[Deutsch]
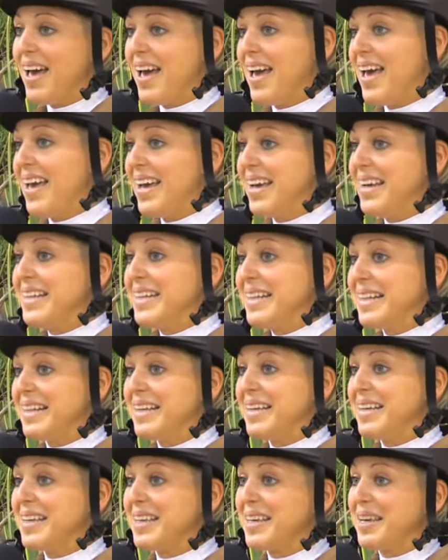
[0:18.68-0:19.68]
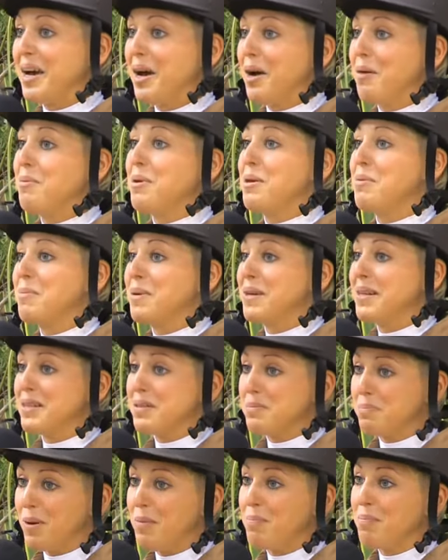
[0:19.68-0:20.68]
Eigentlich habe ich mir
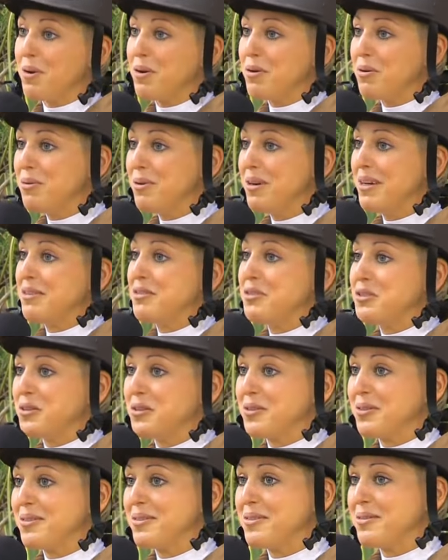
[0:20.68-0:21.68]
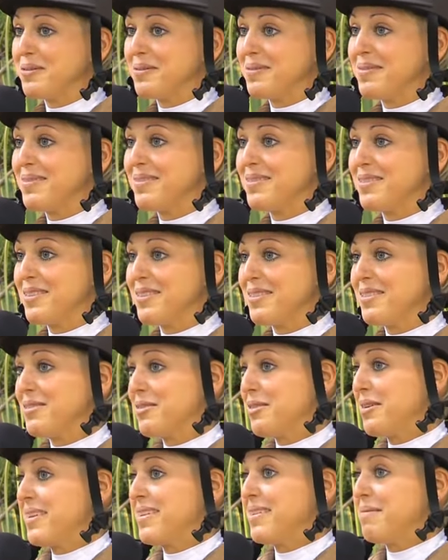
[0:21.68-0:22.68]
das beim Parcours schon
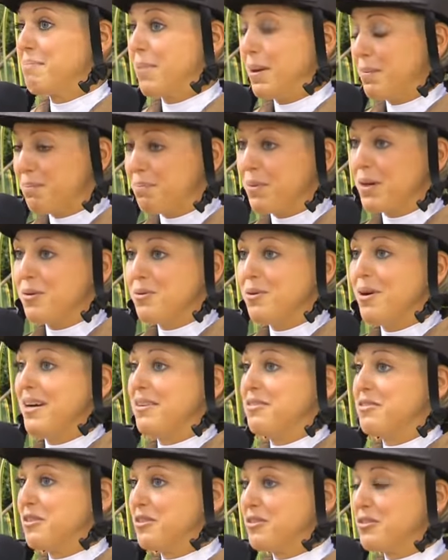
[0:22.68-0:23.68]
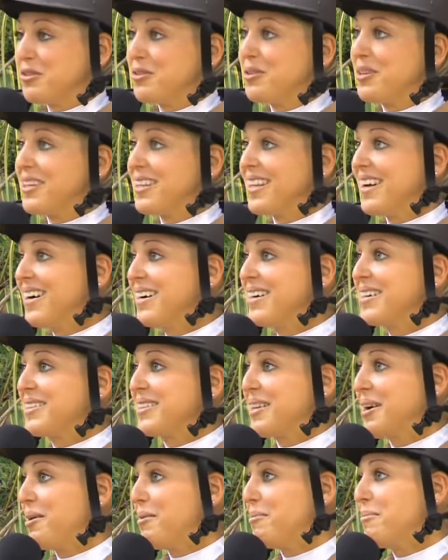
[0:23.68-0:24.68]
beim Parcours anschauen schon gedacht,
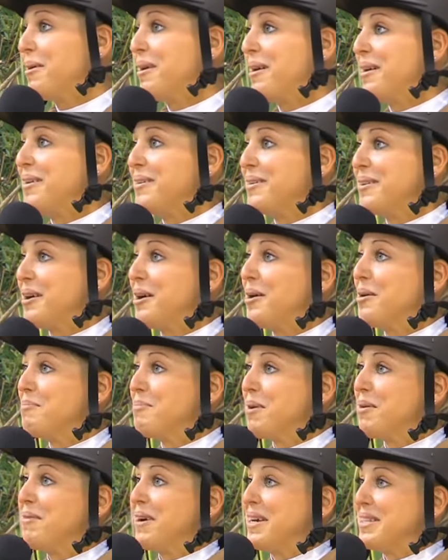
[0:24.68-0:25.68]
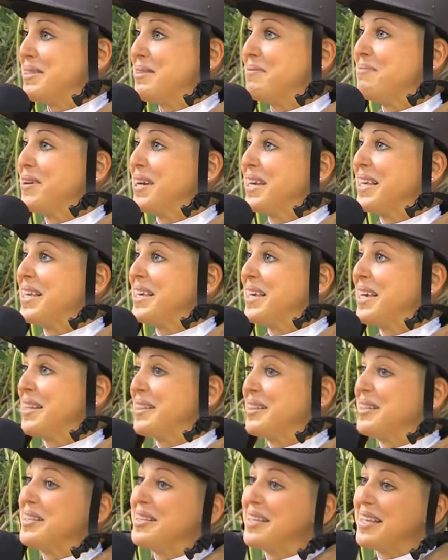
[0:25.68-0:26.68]
aber ja, man weiß in
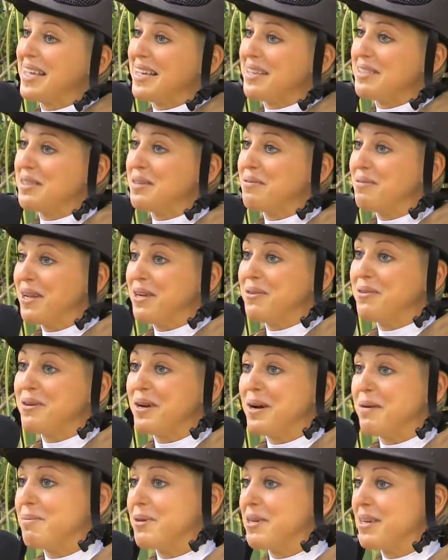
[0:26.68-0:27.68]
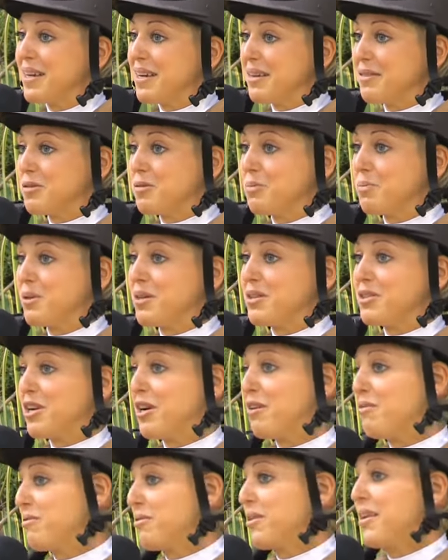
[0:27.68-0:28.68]
Wirklichkeit nie. Die erste Wendung habe ich gleich super
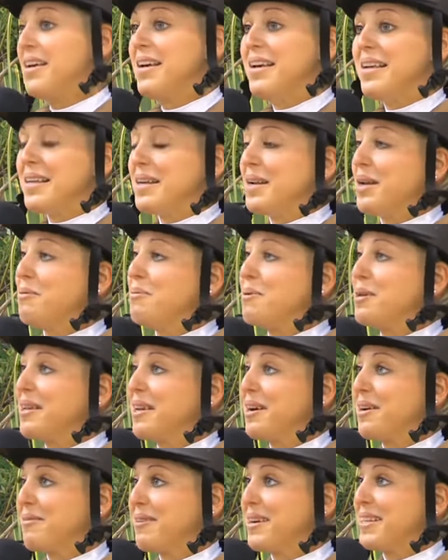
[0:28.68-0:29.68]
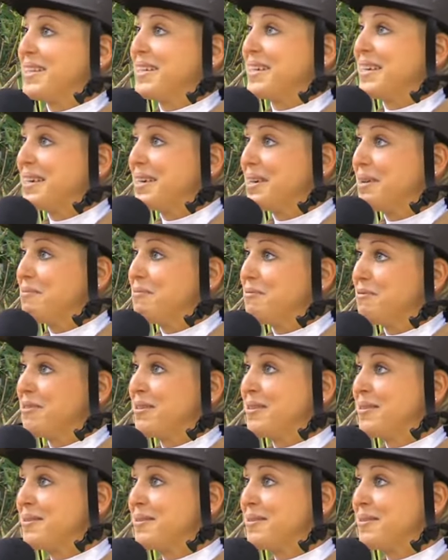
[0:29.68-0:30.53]
geschafft, dann habe ich gleich weitergekämpft.